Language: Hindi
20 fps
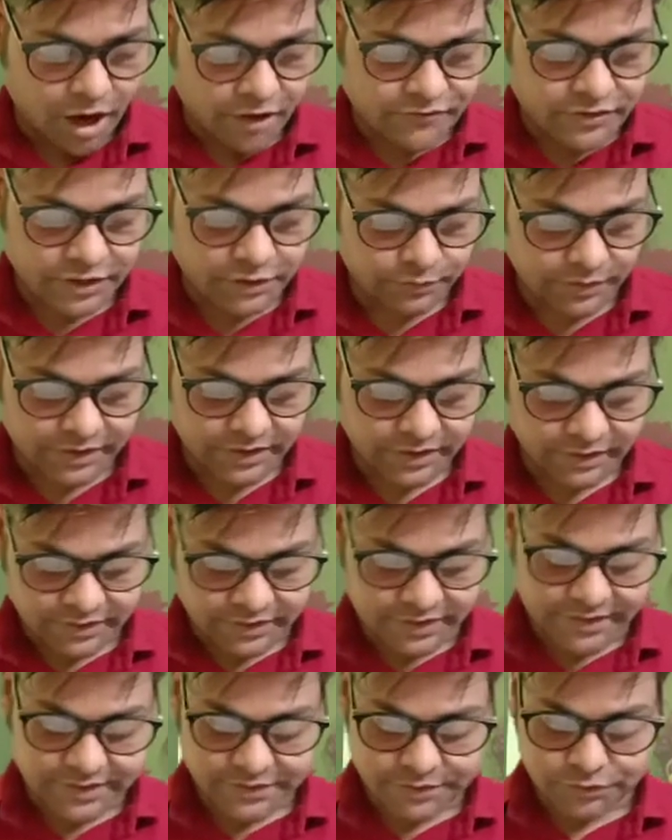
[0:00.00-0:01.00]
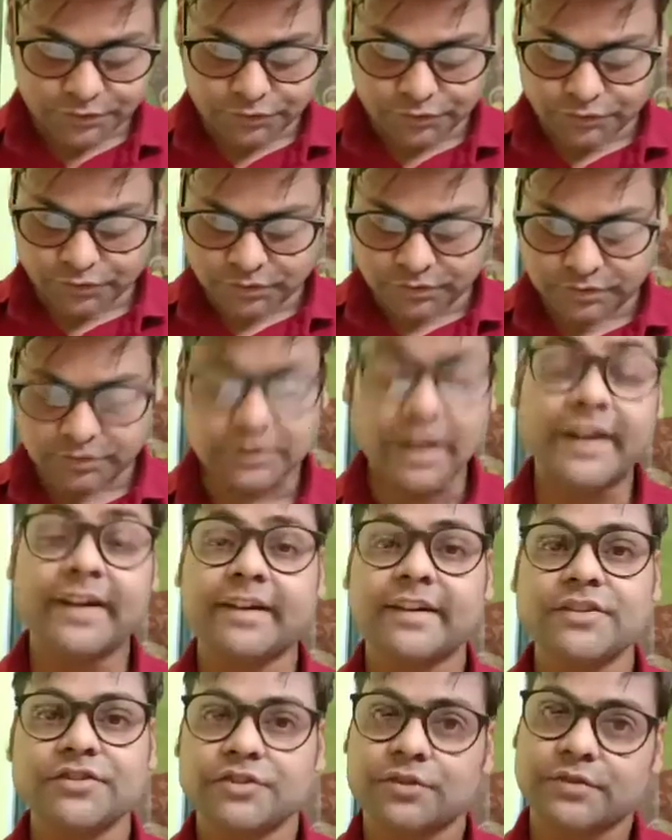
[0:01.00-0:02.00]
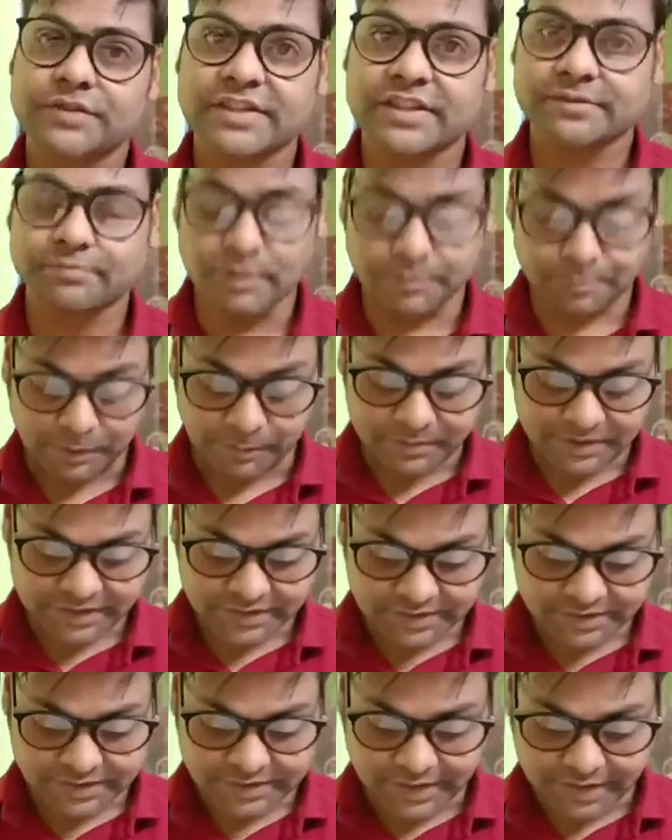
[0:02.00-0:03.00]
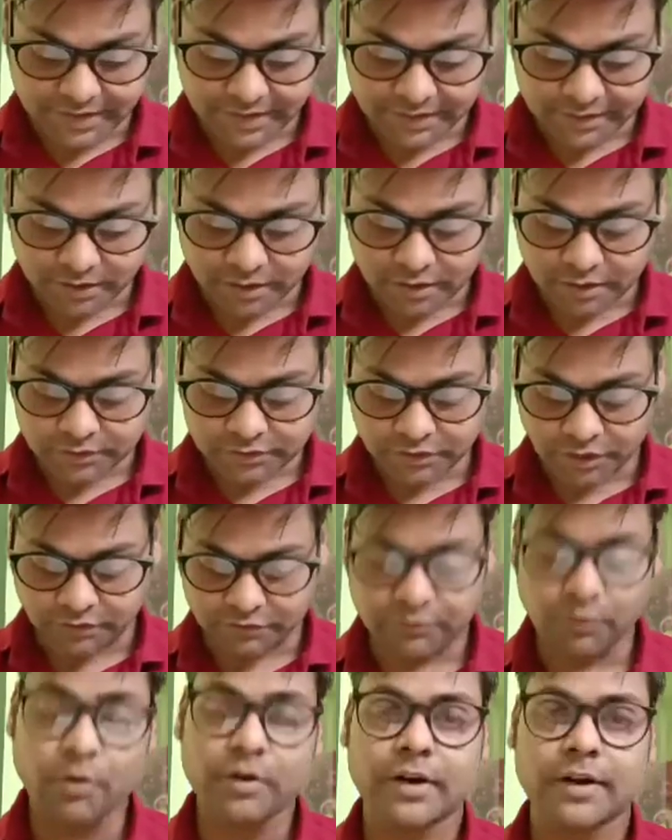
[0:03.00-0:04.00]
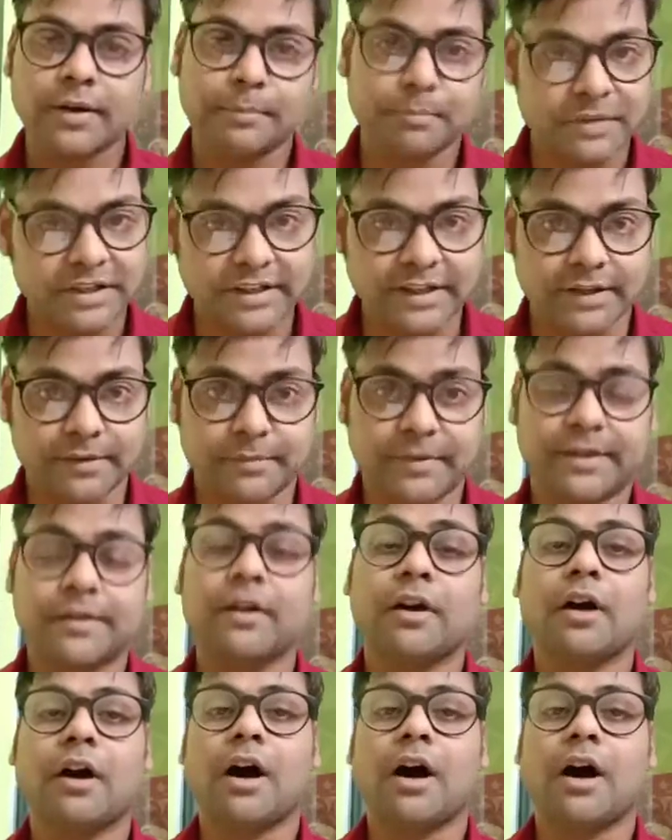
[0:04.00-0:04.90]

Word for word: आफ्टर ट्वेंटी इयर्स 1906 में पब्लिश किया गया था द फोर मिलियन में